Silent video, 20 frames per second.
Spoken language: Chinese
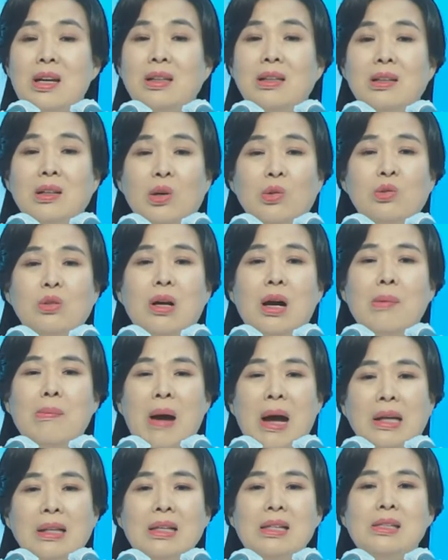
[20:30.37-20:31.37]
很多人说
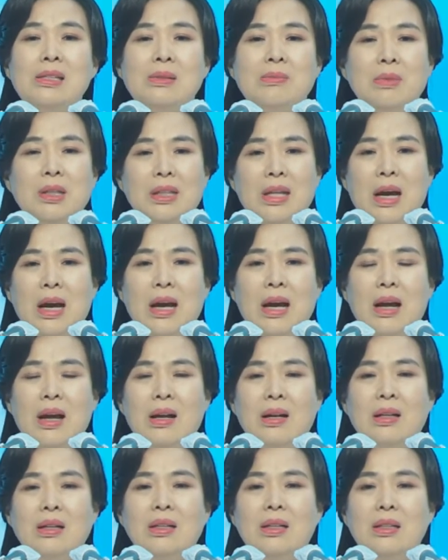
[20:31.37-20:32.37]
是信主，
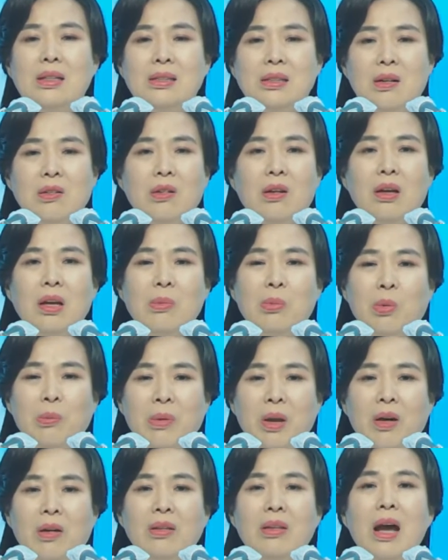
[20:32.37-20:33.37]
但不遵行主的
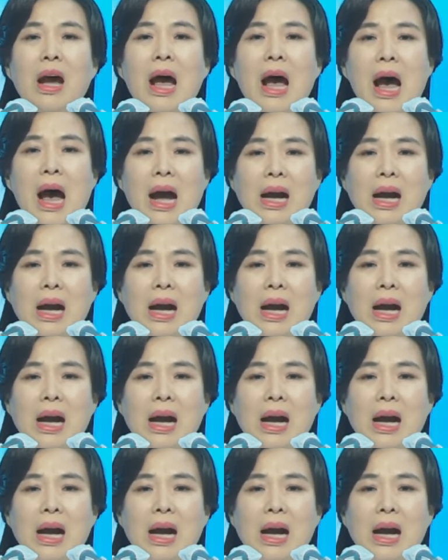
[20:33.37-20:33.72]
道。